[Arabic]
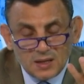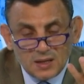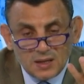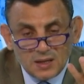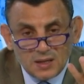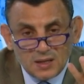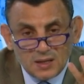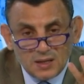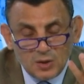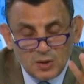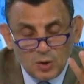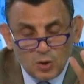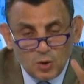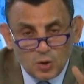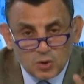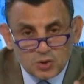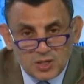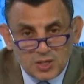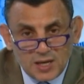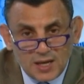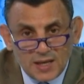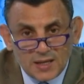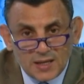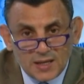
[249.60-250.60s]

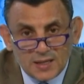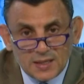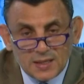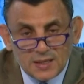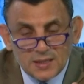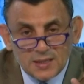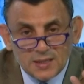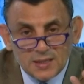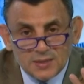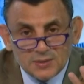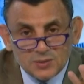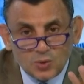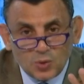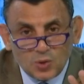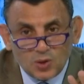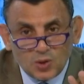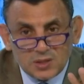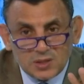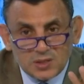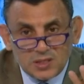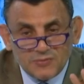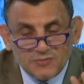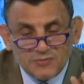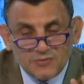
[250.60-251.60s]
العوجة طرق
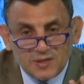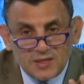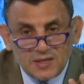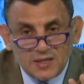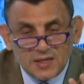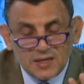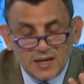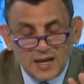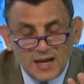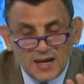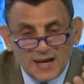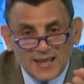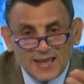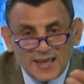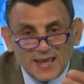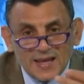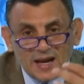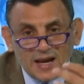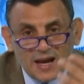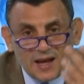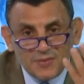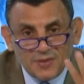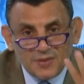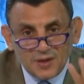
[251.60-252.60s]
التفكير الغير
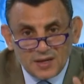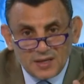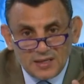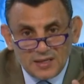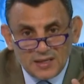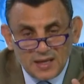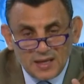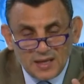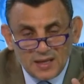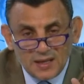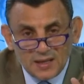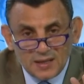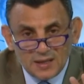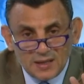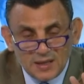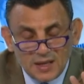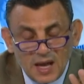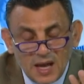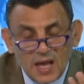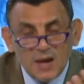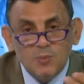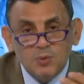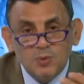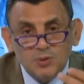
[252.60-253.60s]
حضارية
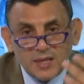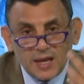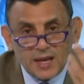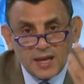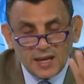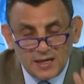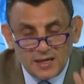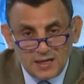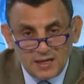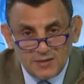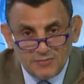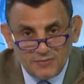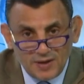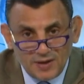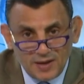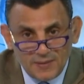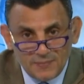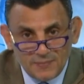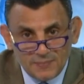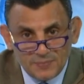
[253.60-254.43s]
المتخلفة